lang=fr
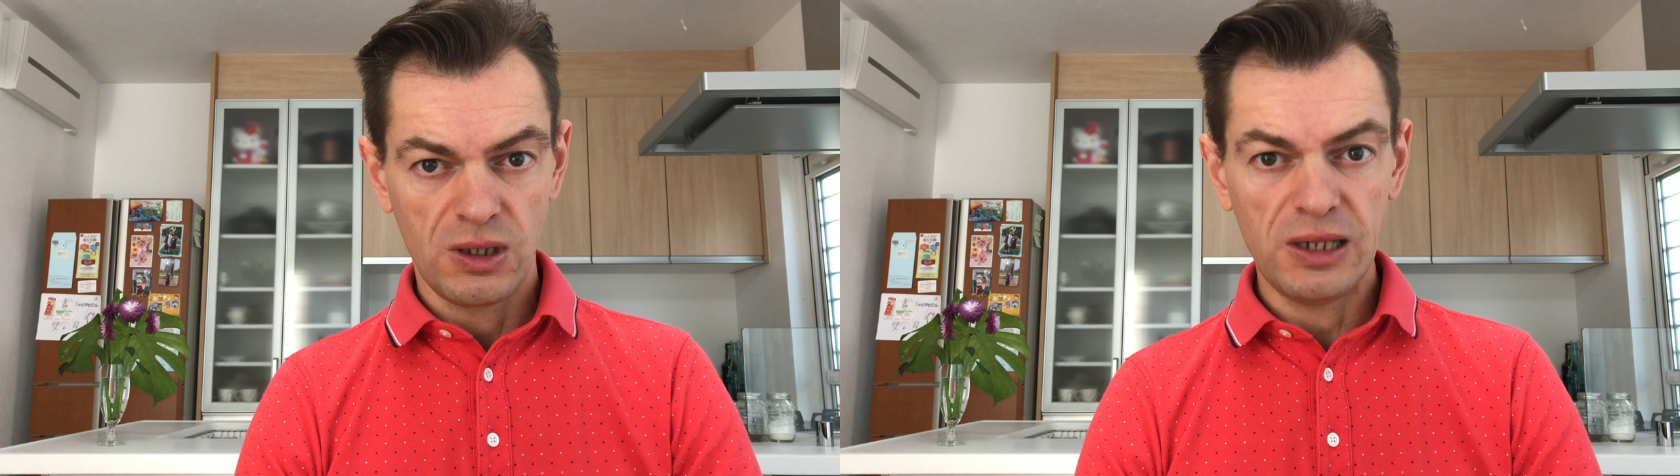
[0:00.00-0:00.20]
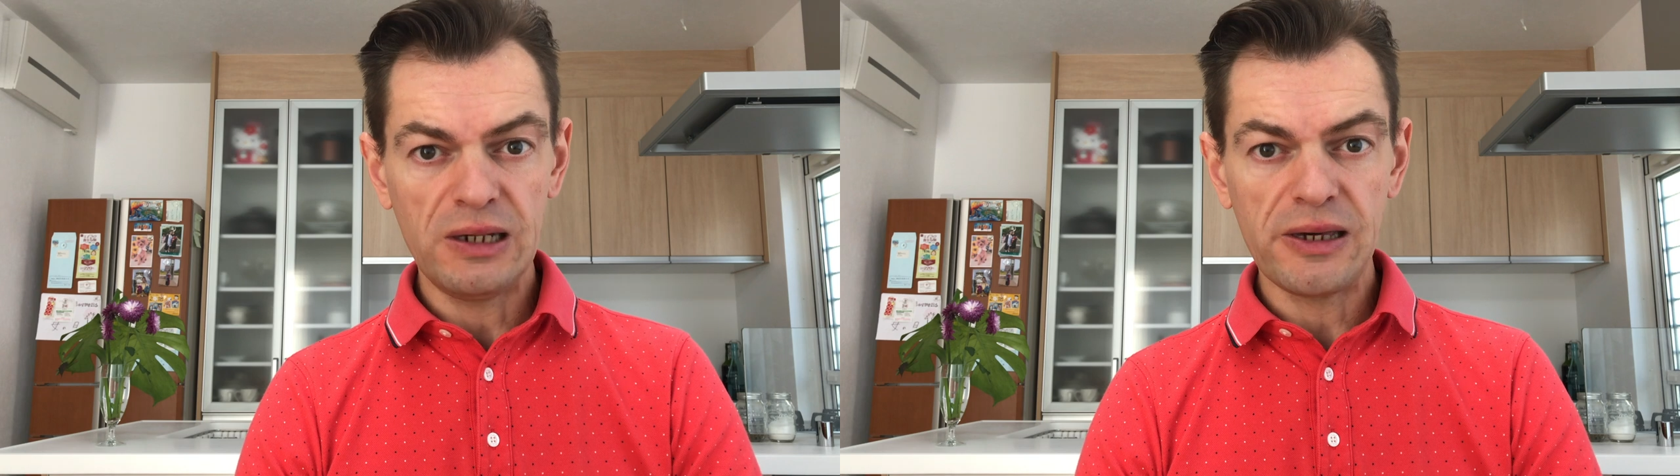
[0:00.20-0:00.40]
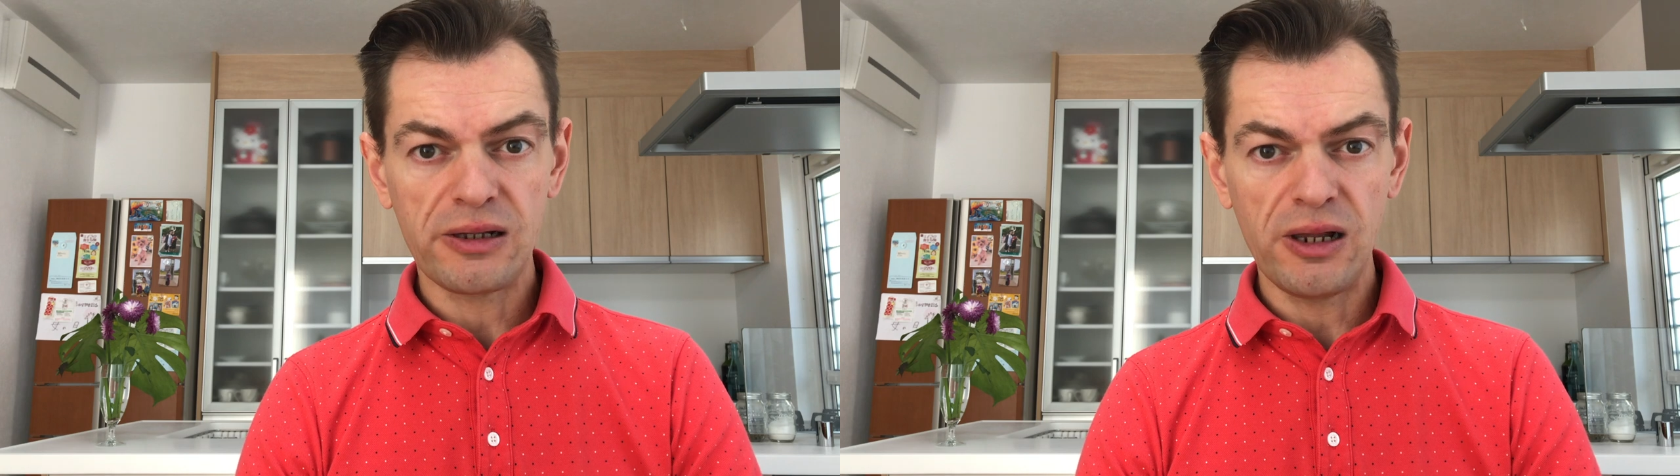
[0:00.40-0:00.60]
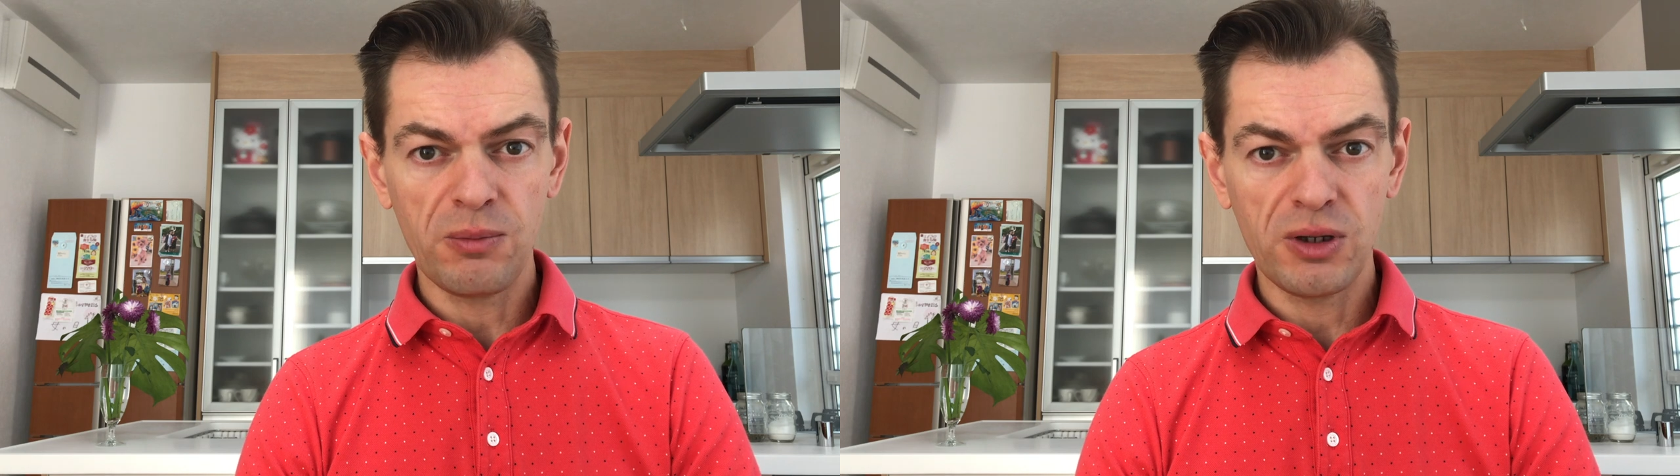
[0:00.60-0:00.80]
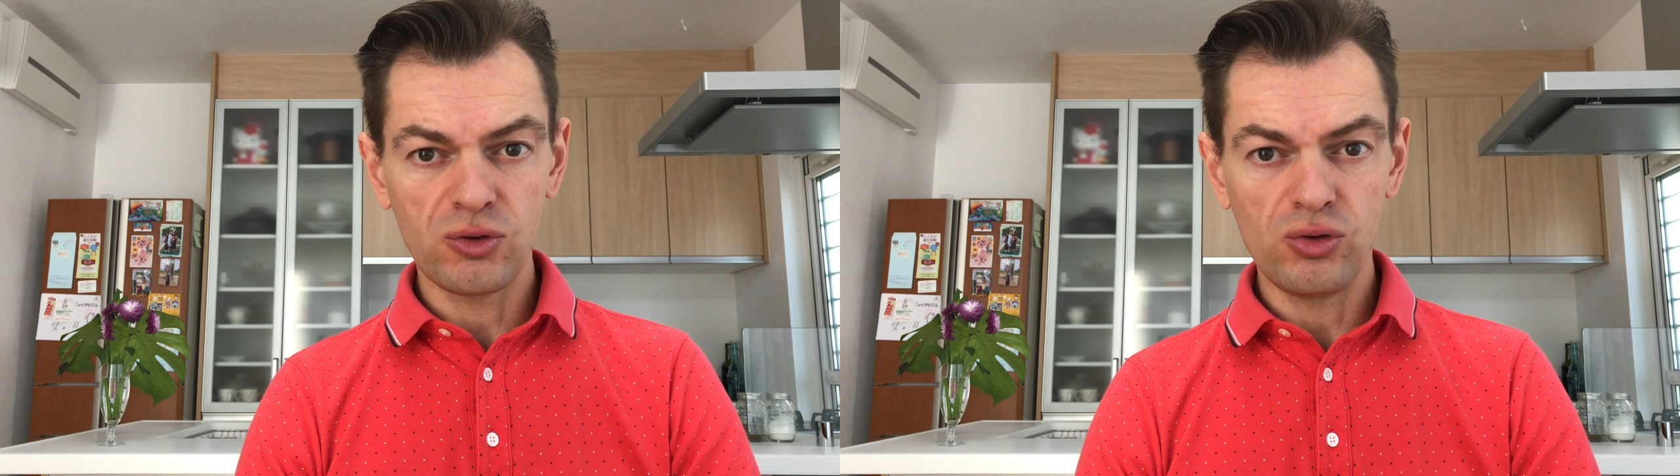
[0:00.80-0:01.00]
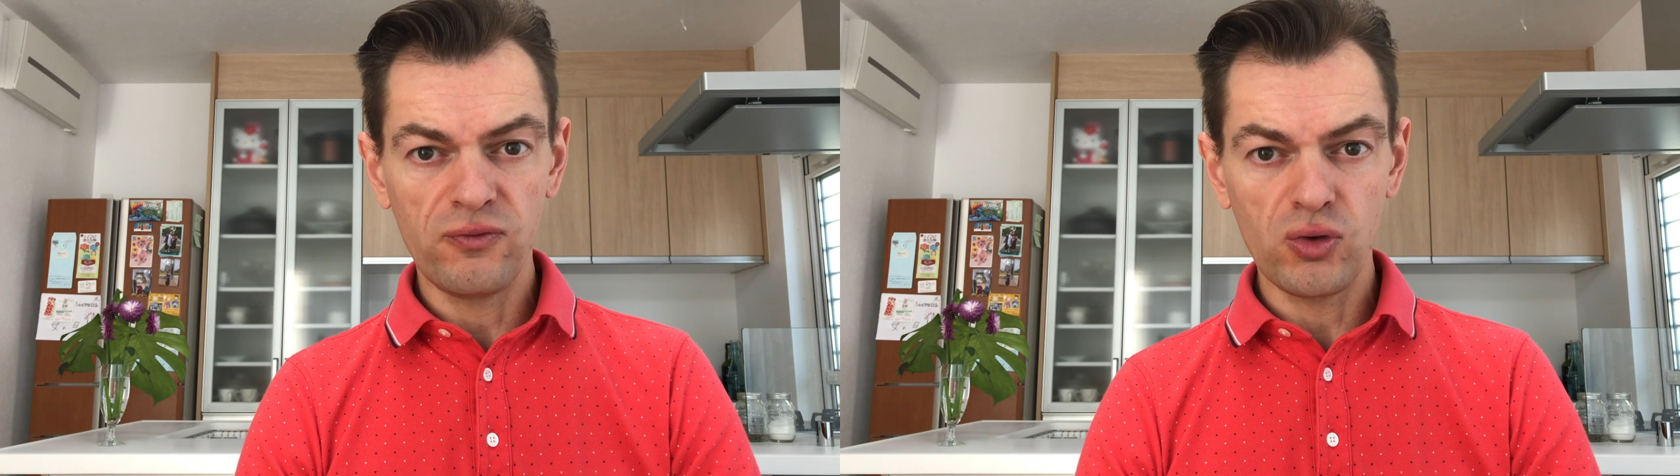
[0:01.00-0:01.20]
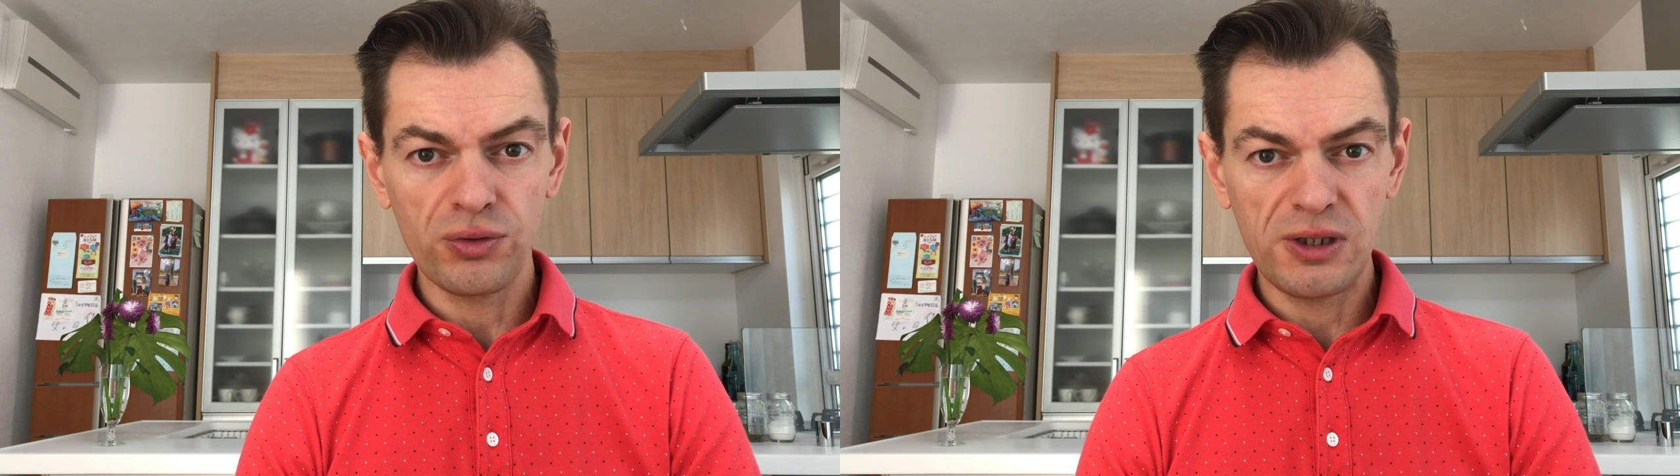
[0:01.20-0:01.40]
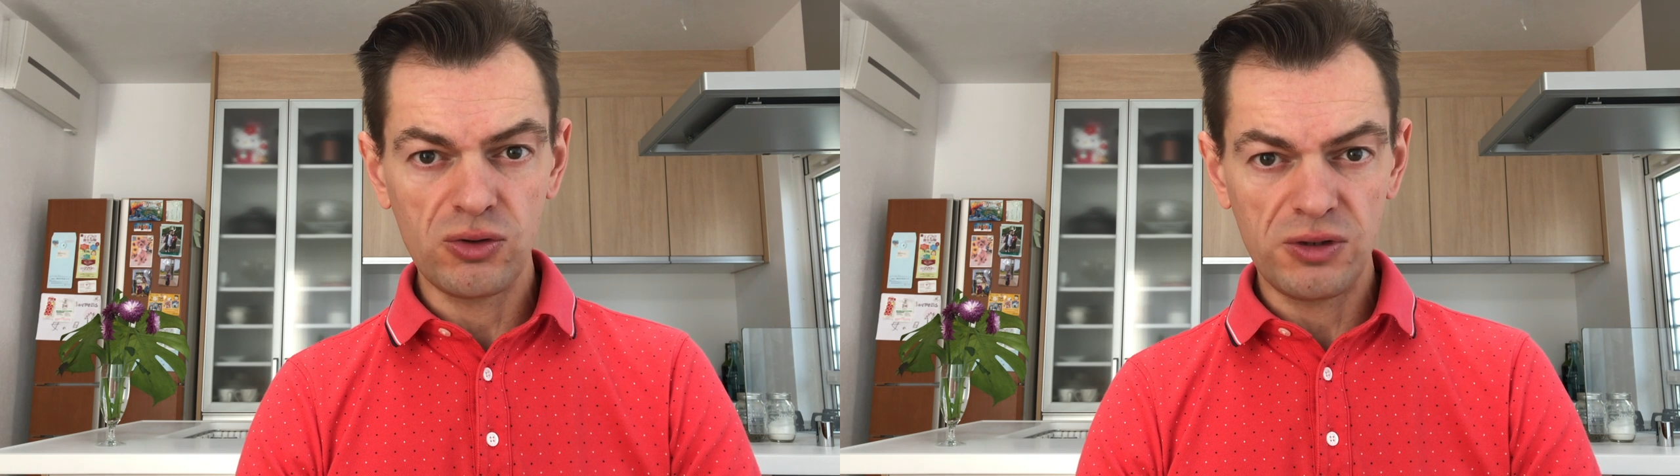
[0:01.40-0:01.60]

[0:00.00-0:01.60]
Il y a clairement une volonté de